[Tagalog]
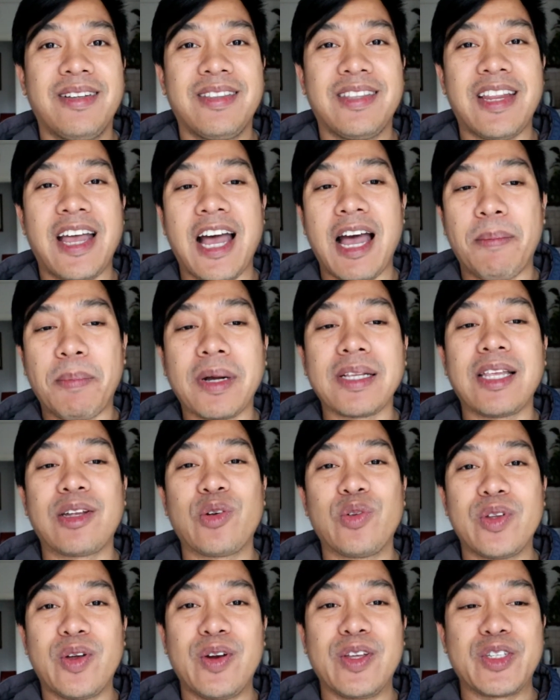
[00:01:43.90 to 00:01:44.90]

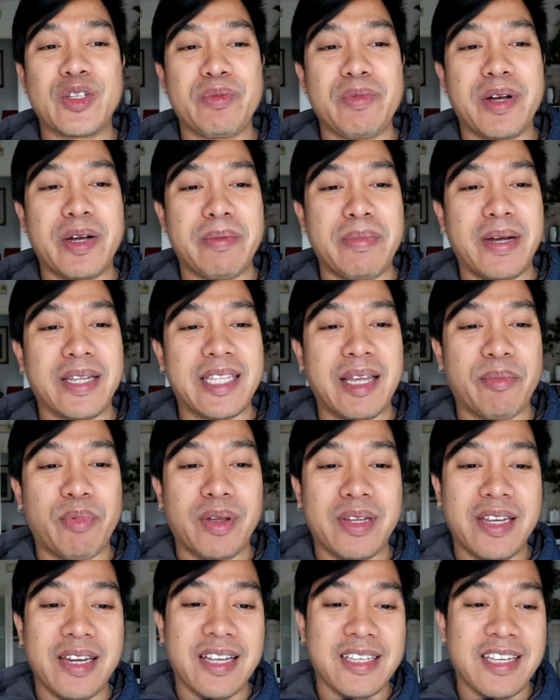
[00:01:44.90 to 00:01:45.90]
nakakapaglaro na ulit yung mga bata.
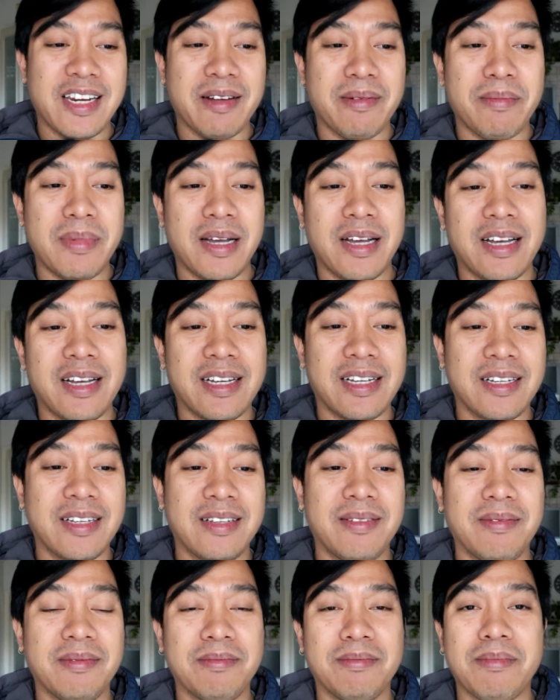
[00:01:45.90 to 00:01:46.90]
Pwede na silang
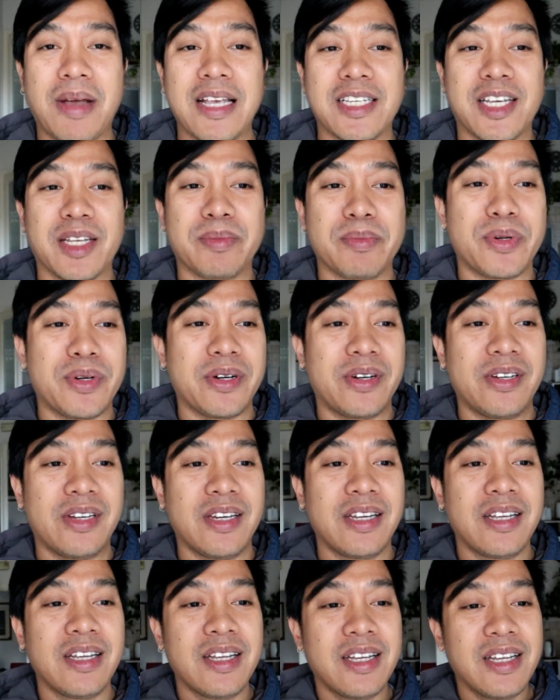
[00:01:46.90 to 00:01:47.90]
mag-basketball.
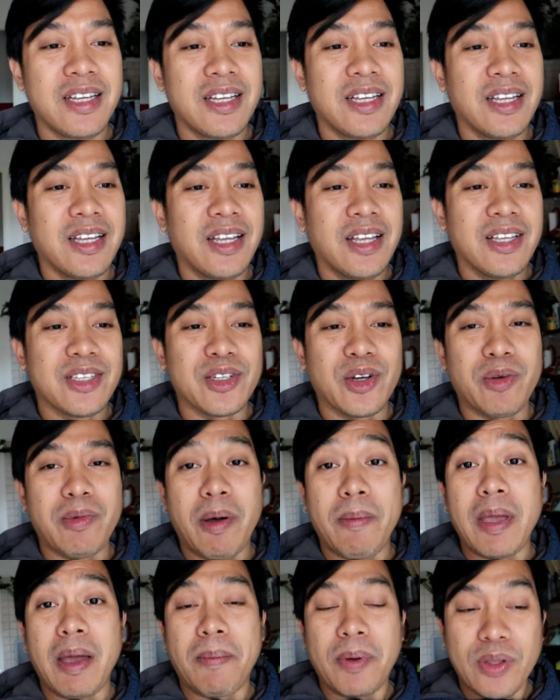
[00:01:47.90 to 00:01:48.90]
So,
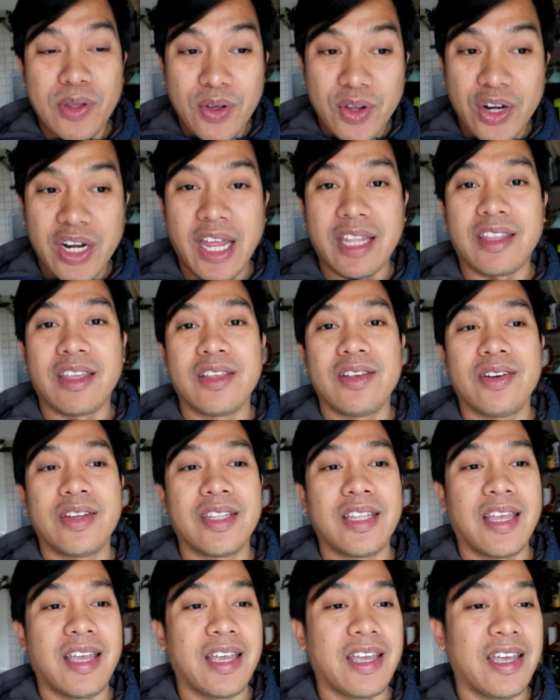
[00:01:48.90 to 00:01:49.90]
mamaya panoorin natin yon
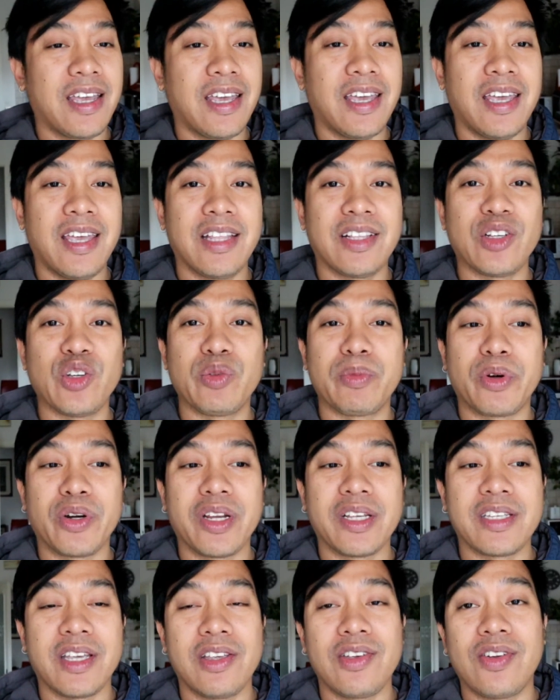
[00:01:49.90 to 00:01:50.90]
And good
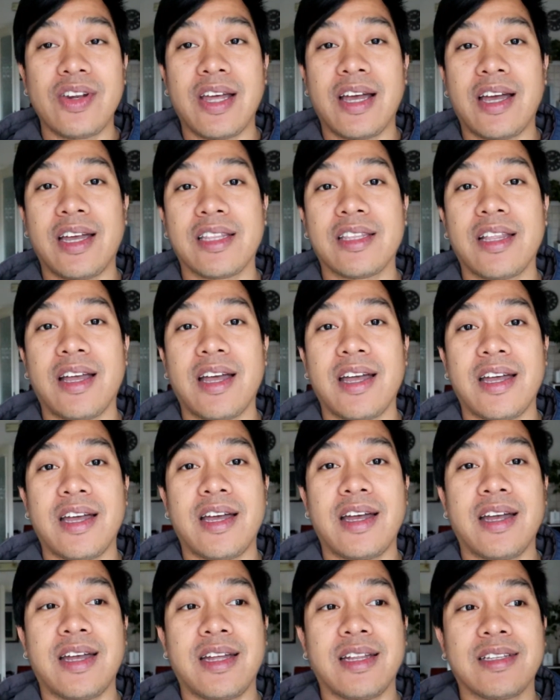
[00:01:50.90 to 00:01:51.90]
morning sa inyong lahat.
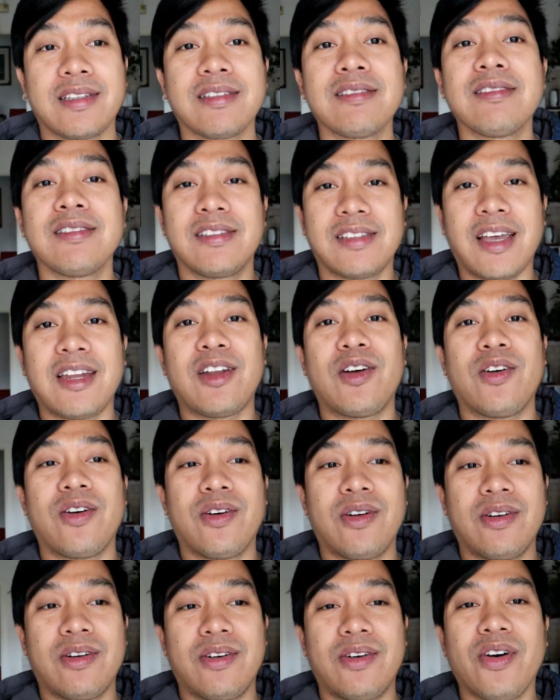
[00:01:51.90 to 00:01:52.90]
At
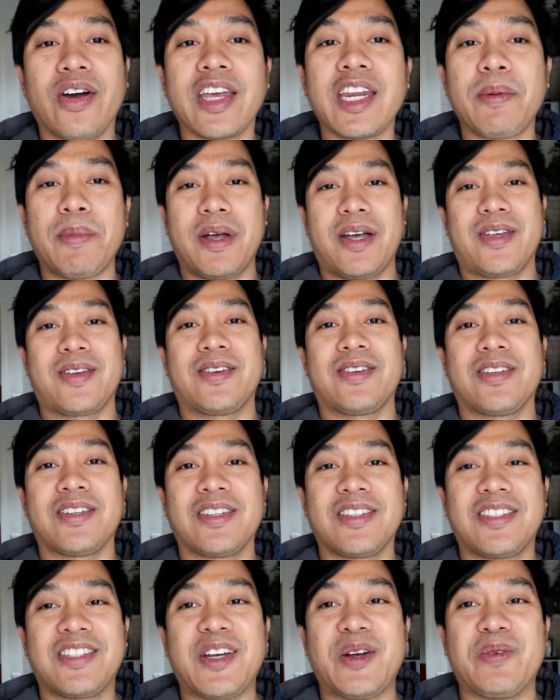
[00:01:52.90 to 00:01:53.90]
sana okay naman kayo.
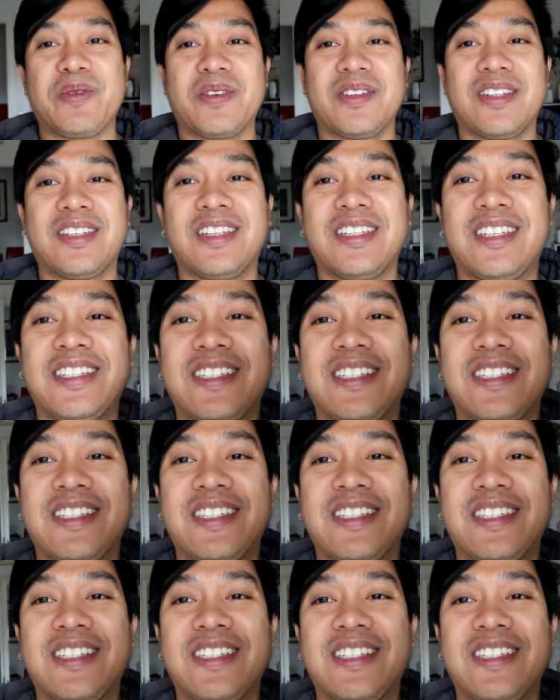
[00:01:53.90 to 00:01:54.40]
Ciao.